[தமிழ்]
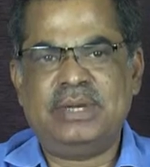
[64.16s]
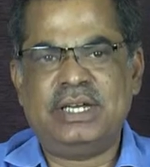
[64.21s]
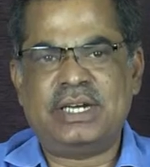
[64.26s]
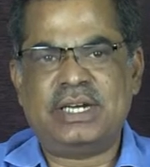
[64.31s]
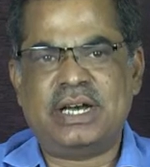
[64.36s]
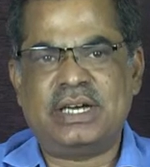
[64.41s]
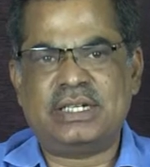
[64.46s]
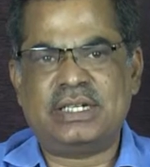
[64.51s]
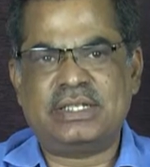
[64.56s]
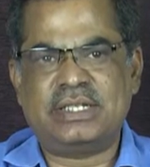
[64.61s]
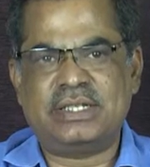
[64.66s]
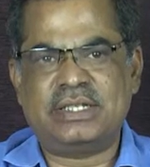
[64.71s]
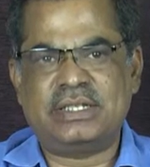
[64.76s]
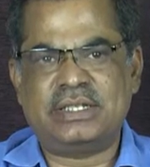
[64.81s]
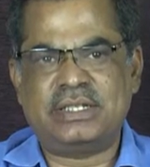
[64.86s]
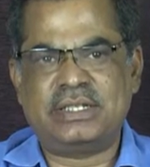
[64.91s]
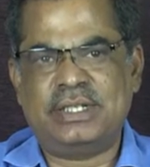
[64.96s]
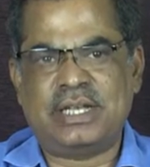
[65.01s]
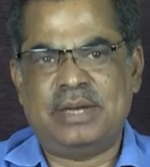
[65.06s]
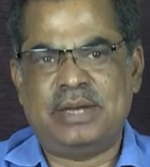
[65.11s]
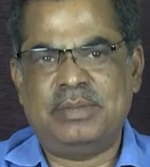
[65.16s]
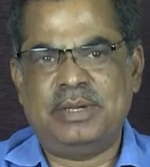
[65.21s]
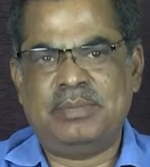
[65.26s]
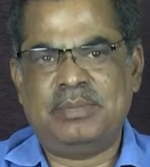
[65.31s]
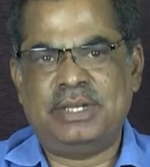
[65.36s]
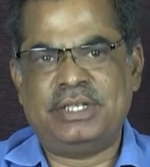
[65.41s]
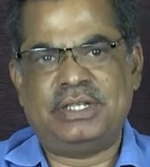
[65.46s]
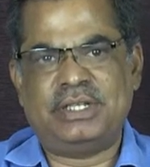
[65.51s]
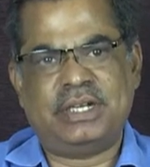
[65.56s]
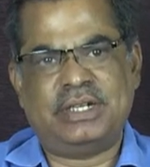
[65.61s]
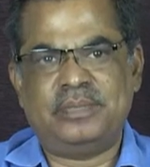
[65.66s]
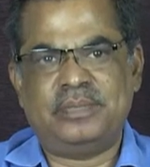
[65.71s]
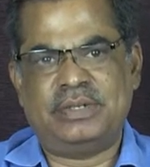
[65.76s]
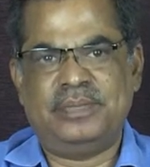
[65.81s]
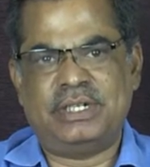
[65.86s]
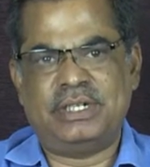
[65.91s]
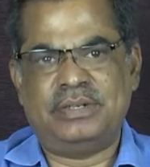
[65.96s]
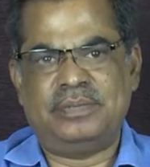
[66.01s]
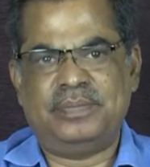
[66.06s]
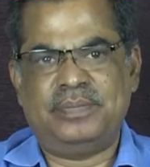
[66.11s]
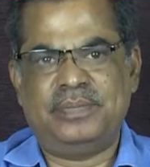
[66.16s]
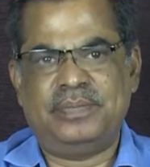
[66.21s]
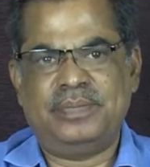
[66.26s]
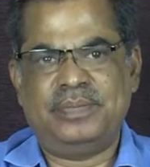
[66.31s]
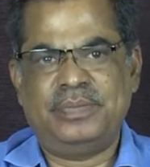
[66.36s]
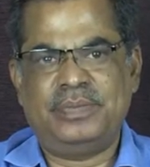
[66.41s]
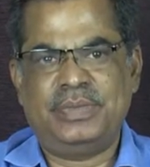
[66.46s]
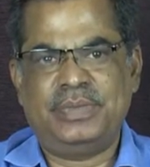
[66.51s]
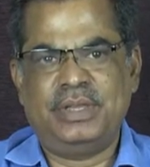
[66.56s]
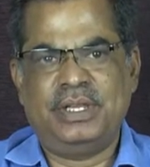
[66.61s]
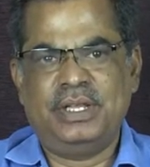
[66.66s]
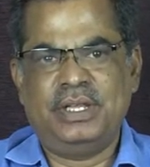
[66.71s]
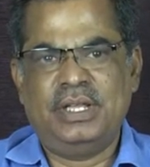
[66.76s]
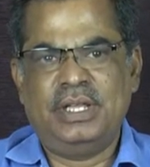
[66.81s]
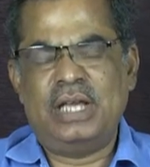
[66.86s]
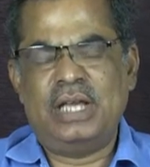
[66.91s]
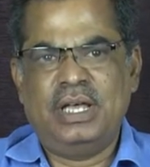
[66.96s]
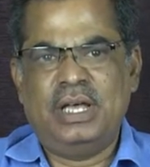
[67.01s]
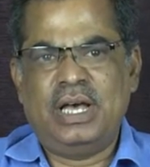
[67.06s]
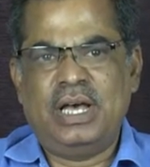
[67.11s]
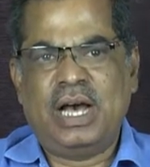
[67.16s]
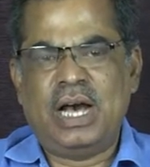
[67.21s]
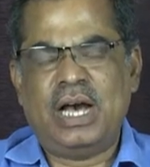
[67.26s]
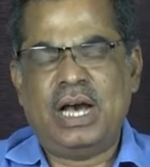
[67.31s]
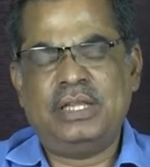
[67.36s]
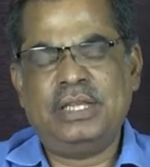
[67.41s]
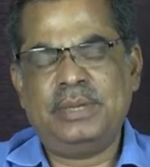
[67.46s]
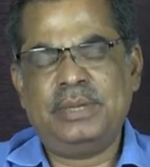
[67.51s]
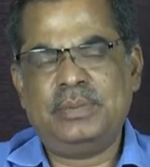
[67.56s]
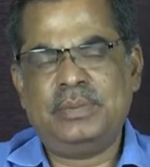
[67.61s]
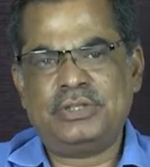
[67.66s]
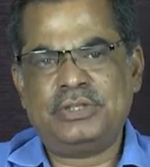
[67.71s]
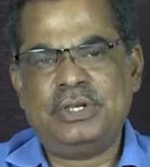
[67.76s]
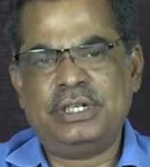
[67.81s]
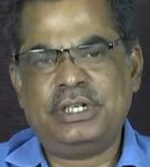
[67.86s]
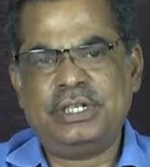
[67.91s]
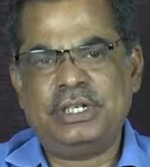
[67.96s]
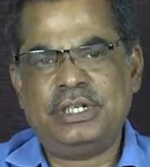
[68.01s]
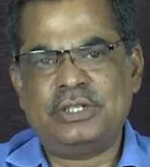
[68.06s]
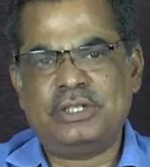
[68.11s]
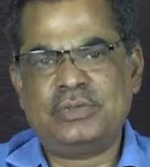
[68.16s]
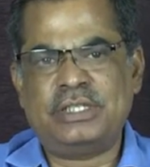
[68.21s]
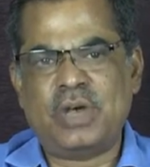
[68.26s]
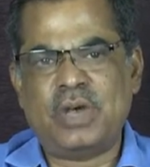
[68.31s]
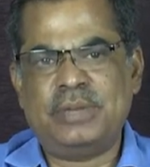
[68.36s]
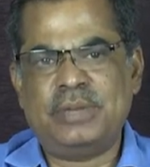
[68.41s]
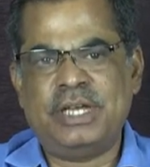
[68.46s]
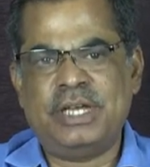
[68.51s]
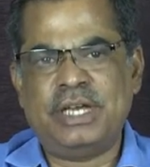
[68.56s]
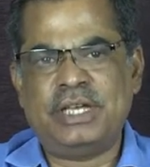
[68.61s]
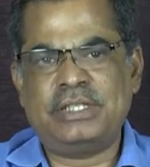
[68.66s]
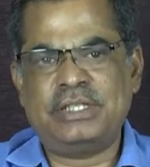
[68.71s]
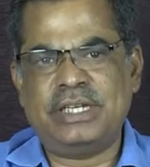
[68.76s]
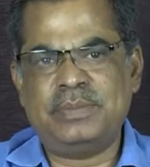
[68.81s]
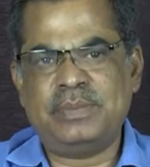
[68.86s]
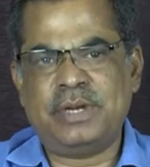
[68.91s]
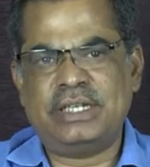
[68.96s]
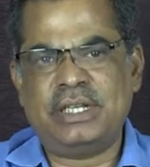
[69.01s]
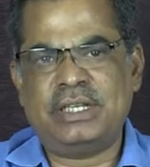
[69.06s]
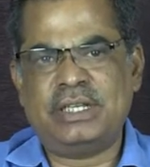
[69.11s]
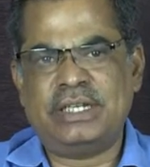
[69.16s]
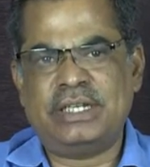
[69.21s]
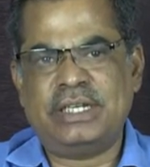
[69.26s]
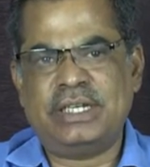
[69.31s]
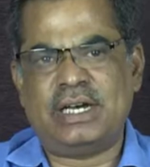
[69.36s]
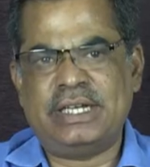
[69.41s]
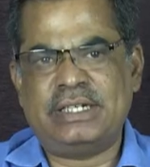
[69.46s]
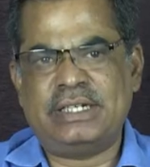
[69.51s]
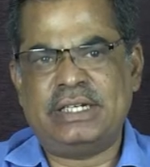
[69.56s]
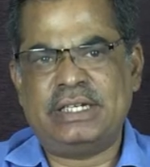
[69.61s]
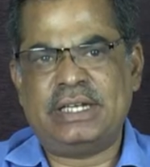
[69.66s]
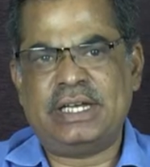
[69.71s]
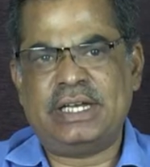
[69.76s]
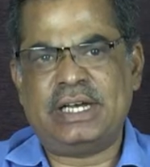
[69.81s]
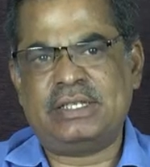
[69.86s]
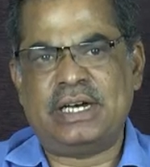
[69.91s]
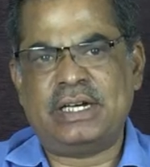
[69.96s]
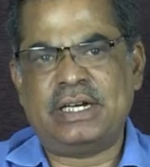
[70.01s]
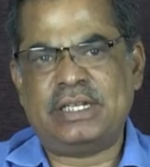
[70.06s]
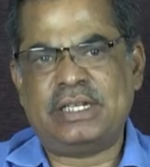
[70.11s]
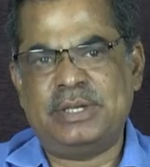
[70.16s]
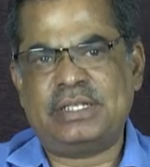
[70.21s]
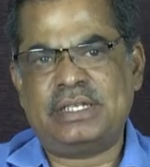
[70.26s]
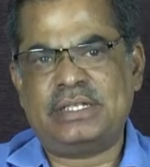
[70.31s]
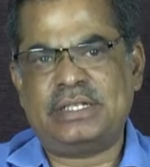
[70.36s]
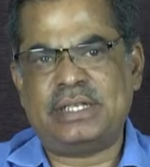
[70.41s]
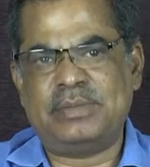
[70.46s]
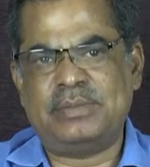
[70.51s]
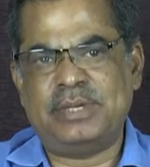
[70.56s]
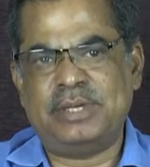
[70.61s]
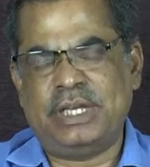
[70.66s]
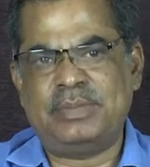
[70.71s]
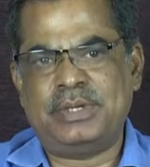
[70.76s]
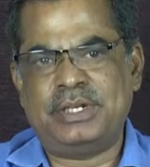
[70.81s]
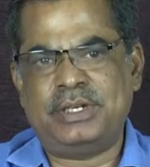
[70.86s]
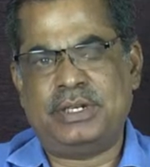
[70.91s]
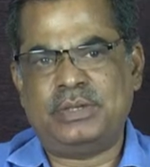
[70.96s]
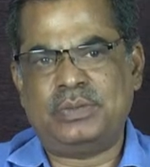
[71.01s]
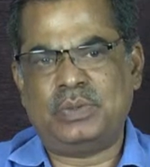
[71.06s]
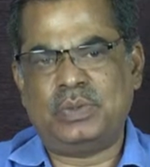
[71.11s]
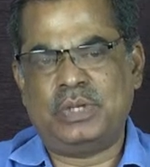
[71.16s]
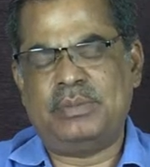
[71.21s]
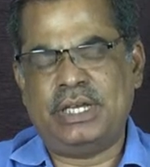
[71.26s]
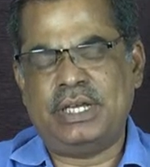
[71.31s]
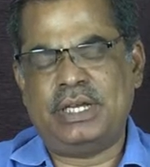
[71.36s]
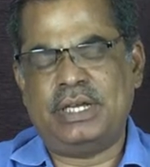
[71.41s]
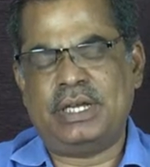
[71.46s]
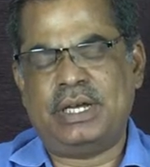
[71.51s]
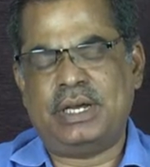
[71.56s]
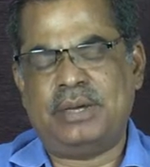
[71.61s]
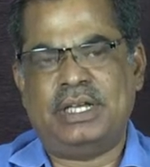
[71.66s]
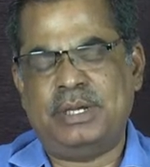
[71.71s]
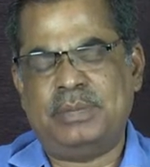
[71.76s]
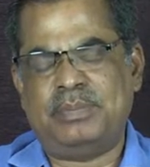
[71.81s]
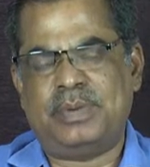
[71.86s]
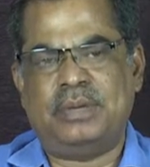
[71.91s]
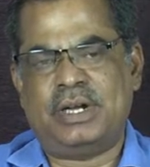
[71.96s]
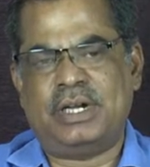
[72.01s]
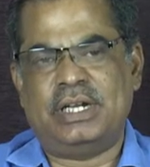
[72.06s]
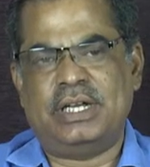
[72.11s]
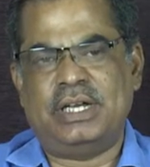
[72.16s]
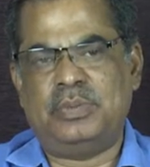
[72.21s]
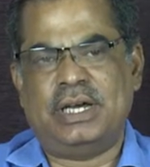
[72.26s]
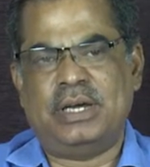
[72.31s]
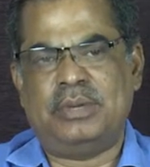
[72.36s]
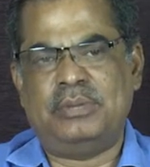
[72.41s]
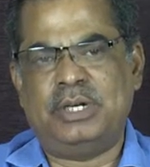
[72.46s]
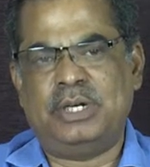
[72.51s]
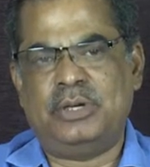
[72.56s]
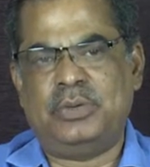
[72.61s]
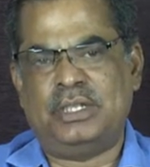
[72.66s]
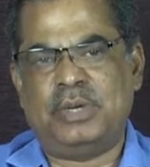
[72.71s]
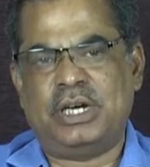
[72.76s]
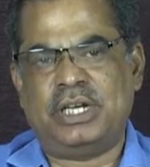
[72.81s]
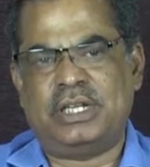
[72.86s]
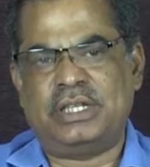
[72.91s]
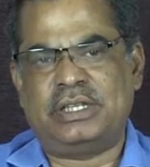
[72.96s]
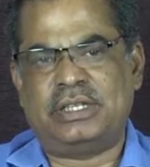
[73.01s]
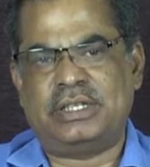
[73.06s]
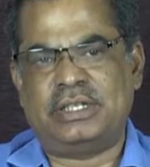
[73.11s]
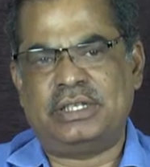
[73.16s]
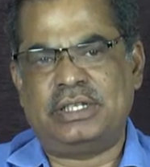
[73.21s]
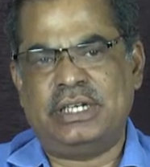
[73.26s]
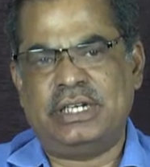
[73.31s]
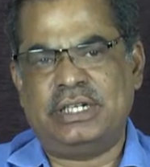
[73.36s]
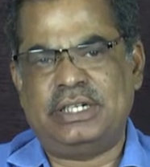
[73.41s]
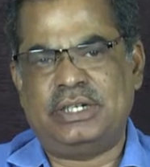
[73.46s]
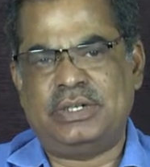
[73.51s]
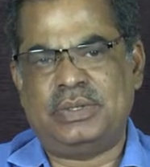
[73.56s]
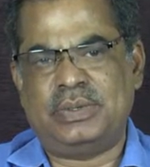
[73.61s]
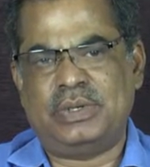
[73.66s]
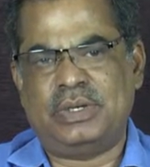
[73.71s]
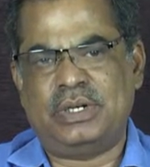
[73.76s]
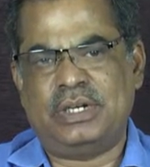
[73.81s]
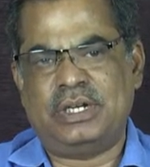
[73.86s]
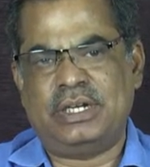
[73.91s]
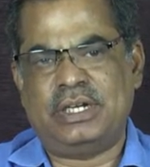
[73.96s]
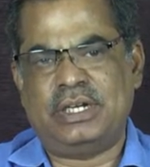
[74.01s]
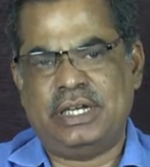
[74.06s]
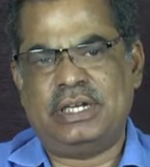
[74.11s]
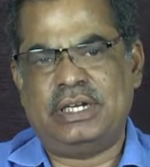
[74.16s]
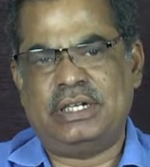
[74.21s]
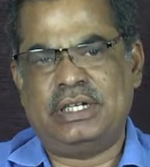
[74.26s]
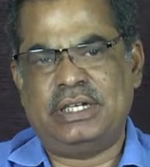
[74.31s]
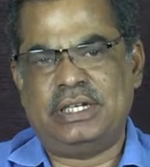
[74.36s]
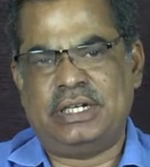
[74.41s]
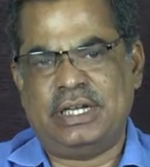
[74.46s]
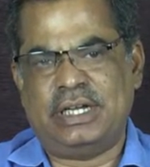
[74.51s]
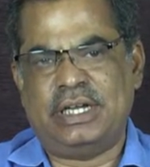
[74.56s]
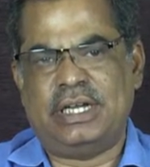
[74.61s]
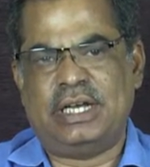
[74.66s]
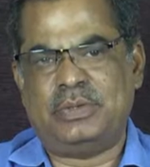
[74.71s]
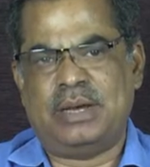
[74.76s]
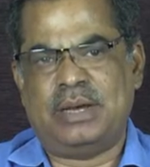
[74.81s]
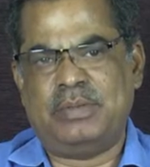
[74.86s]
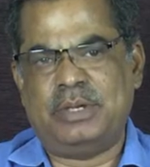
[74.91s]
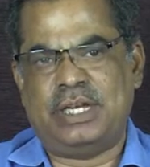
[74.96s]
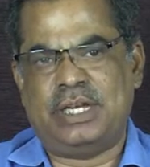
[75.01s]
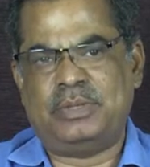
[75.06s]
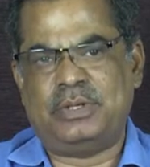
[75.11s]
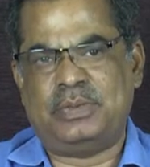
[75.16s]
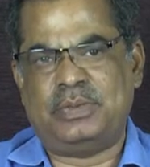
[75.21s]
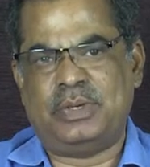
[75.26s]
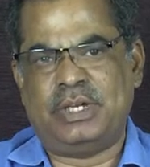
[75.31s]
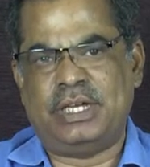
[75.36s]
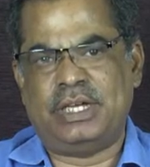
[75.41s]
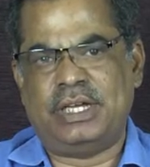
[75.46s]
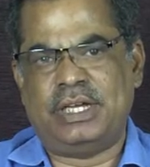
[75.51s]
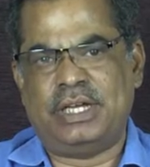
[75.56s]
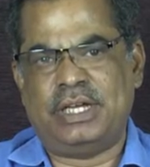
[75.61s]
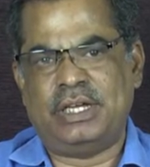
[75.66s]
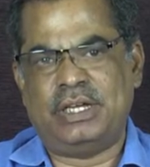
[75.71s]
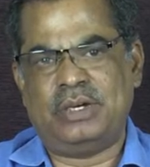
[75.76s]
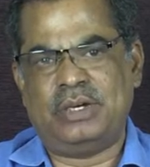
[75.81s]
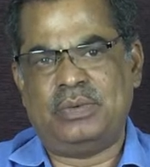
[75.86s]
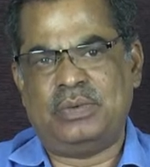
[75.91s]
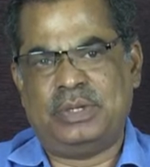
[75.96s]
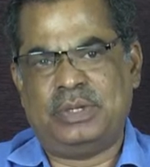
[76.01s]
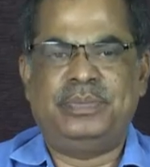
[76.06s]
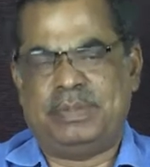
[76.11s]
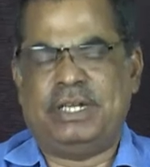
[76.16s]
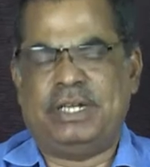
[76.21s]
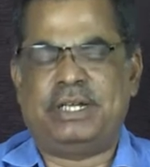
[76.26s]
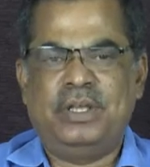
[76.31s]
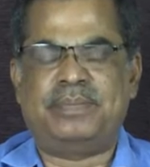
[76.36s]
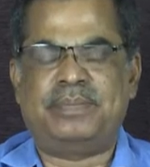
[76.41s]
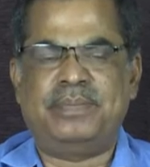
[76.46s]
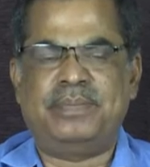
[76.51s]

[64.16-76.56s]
பேர் ஆர்எஸ்எஸ் அமைப்பை சார்ந்தவர்கள் அதே போன்று சுவாமி அசீமானந்தா என்கிற ஆர்எஸ்எஸ் அமைப்பு துணை அமைப்பான அபினவ் பாரத் என்கிற என்கிற அமைப்பினுடைய உறுப்பினர்